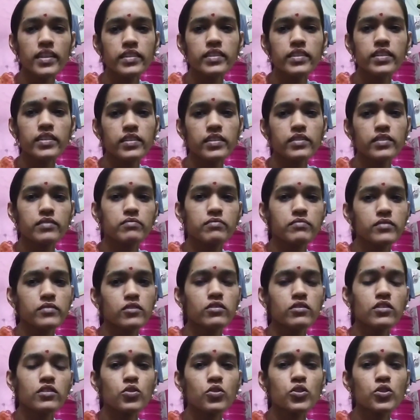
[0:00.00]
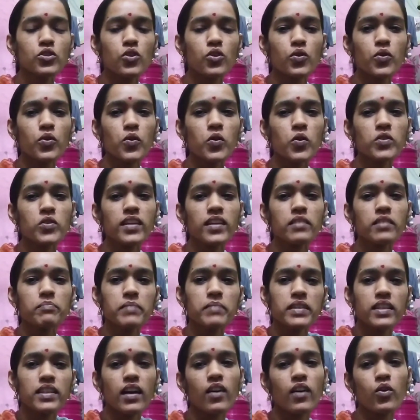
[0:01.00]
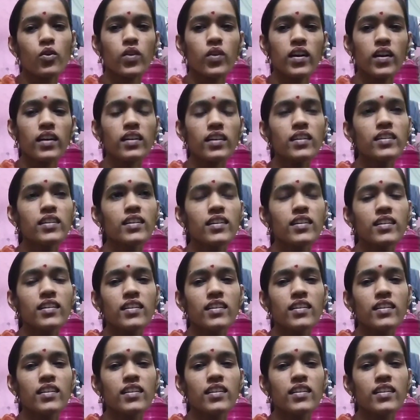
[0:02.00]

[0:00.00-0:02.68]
शायद कुछ कुछ लोगों को शायद पता होगा